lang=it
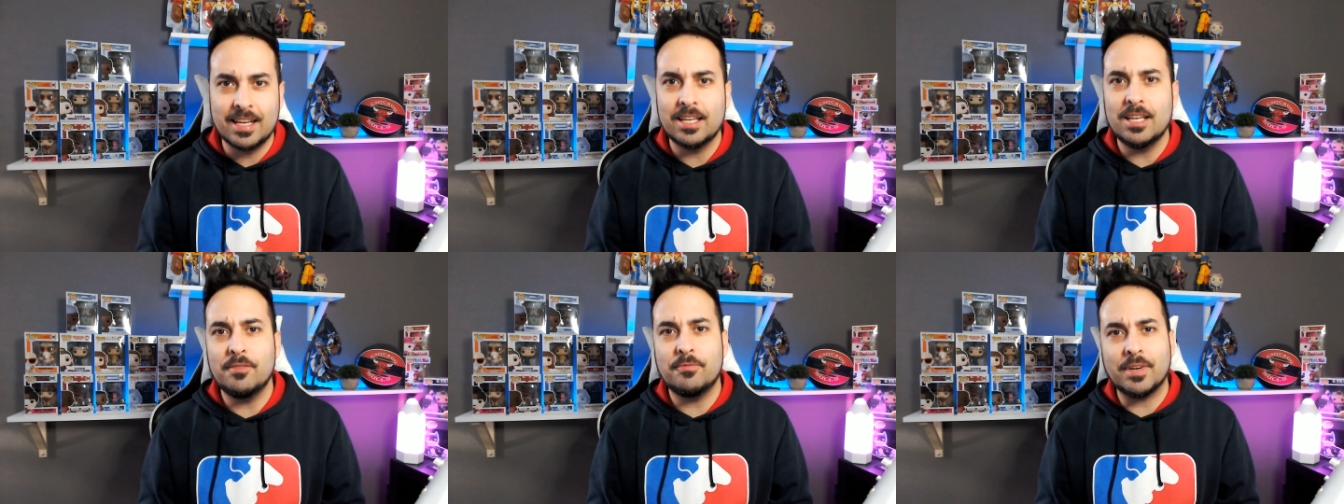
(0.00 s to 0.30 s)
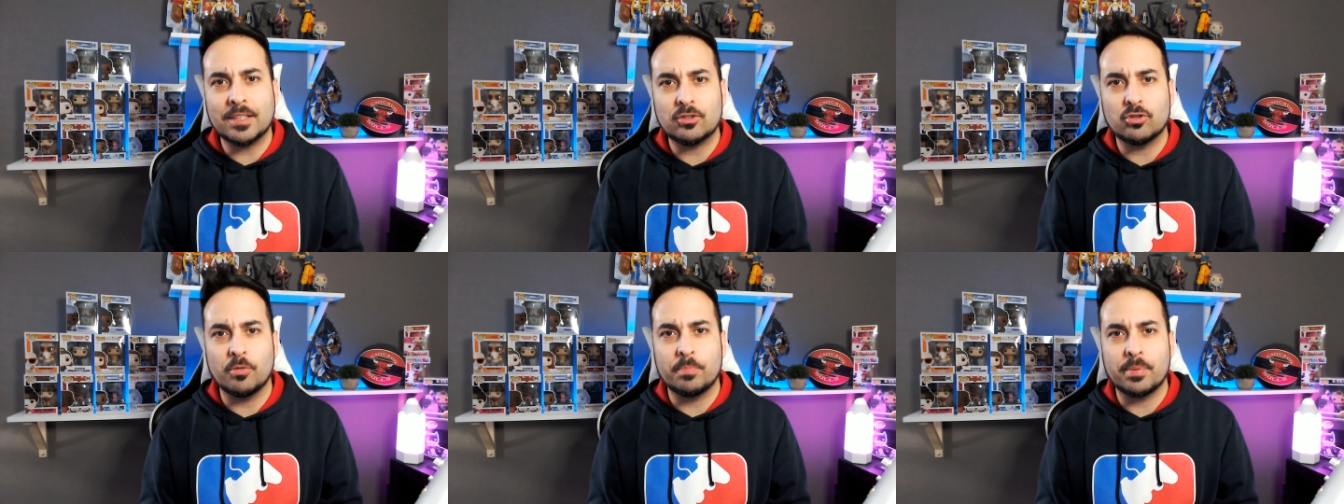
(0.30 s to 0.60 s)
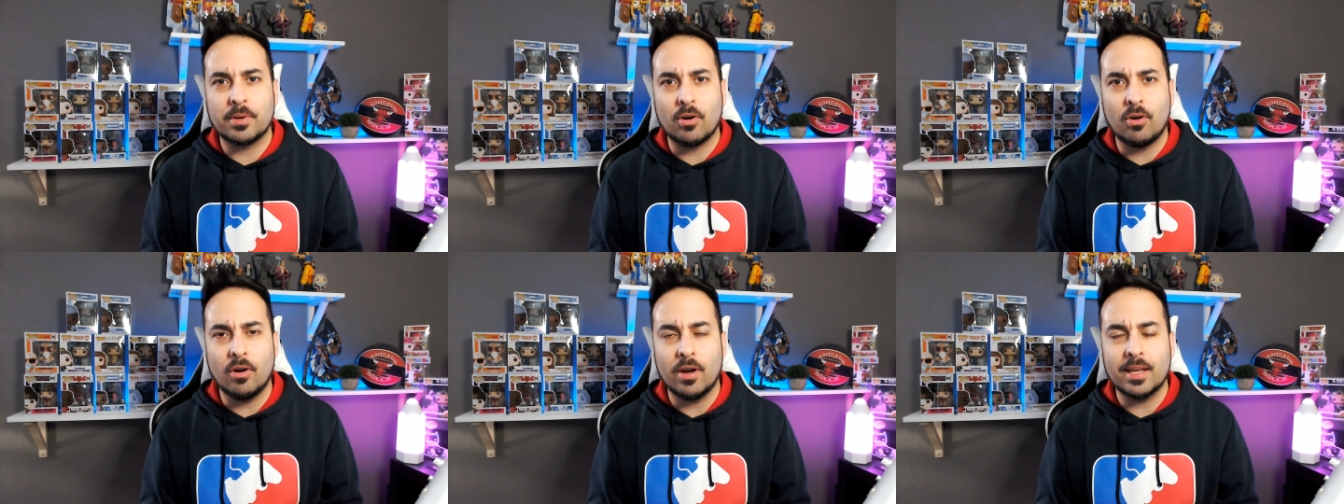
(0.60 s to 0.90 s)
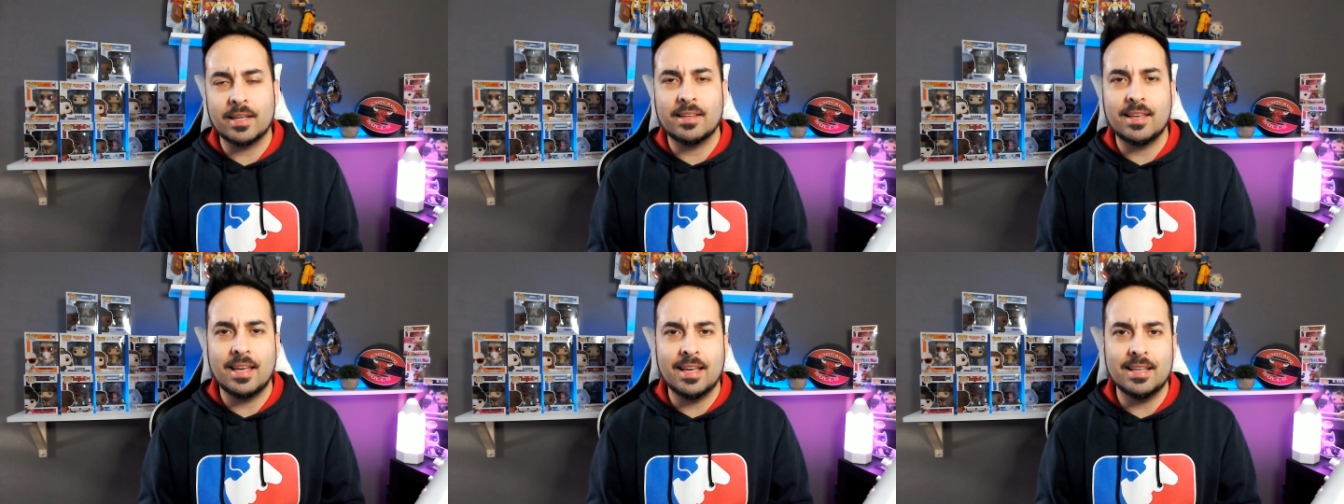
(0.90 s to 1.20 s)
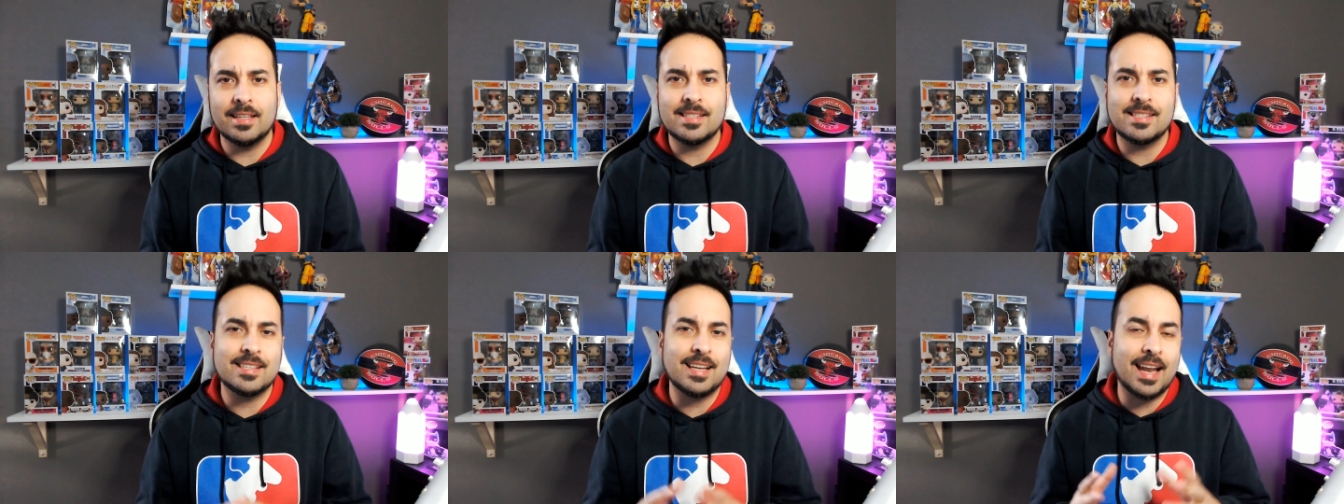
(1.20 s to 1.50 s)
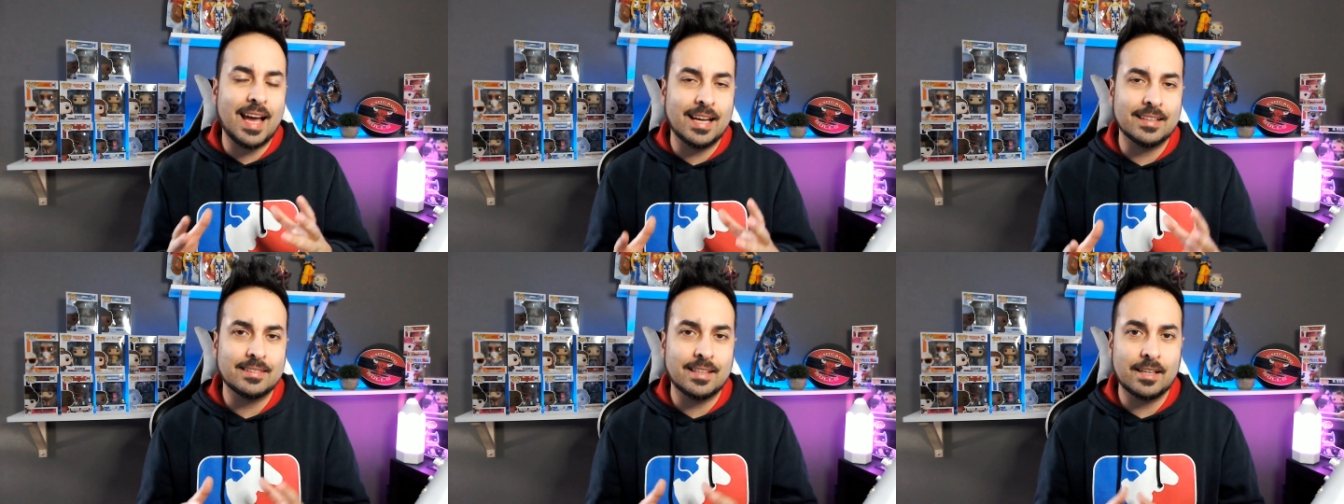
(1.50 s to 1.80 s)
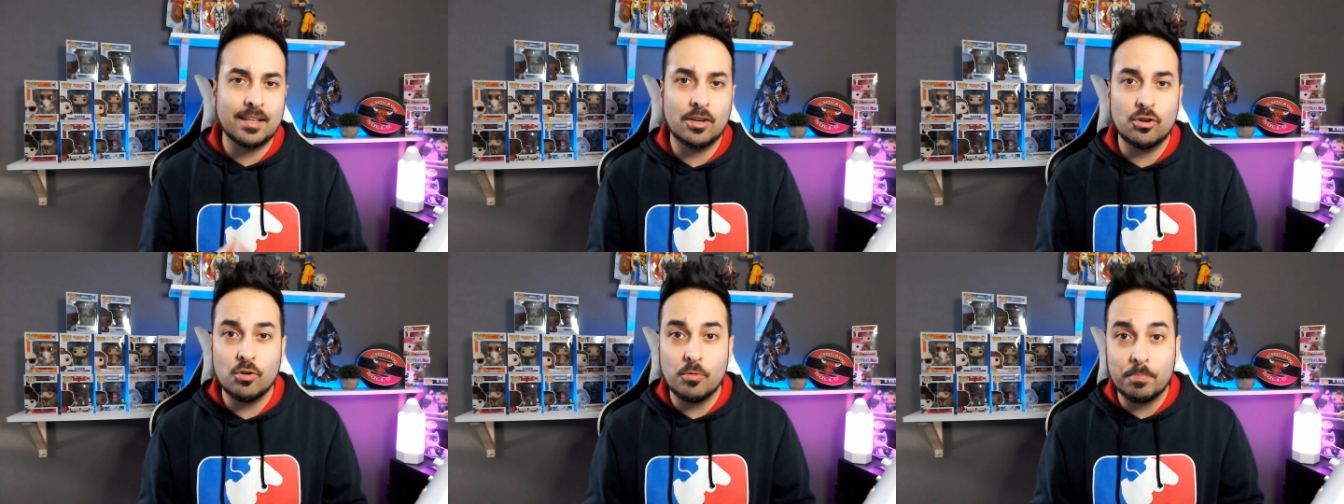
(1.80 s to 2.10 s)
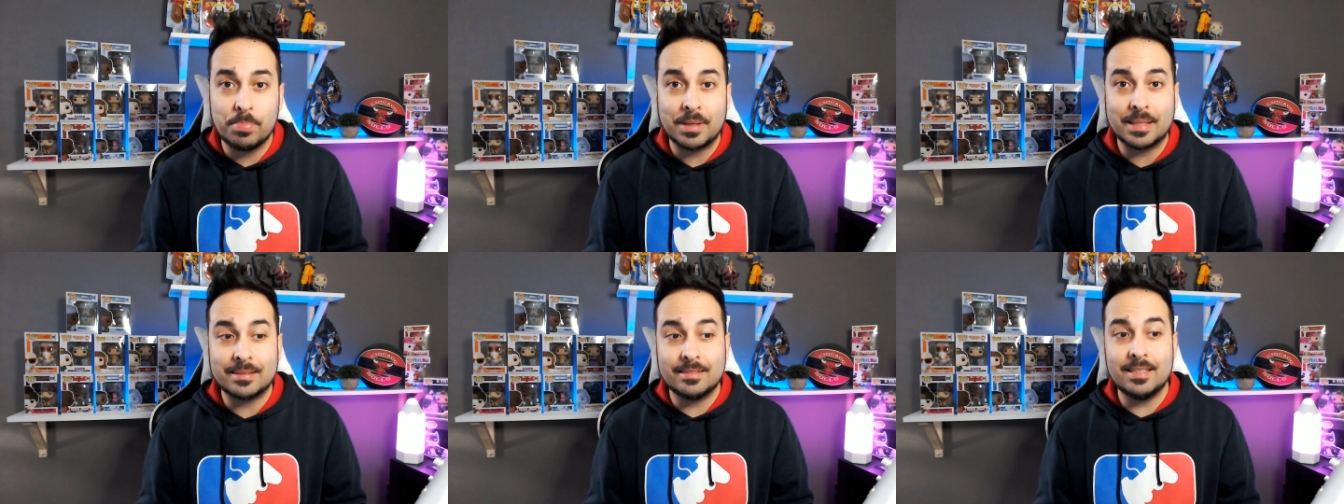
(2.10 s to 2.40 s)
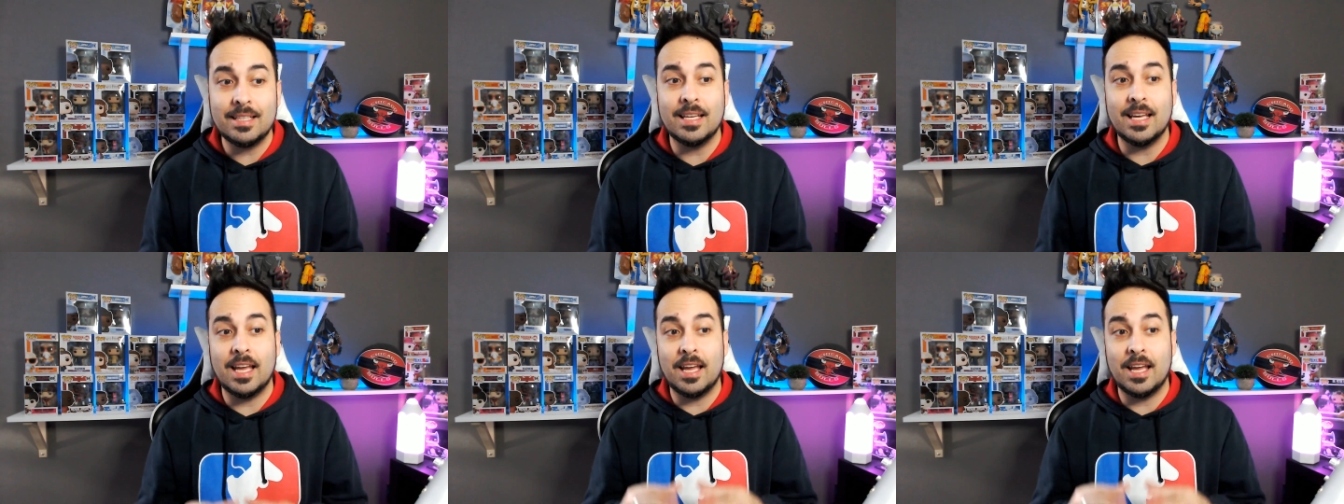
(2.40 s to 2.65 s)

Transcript: Il fatto però è che Zlatan non partì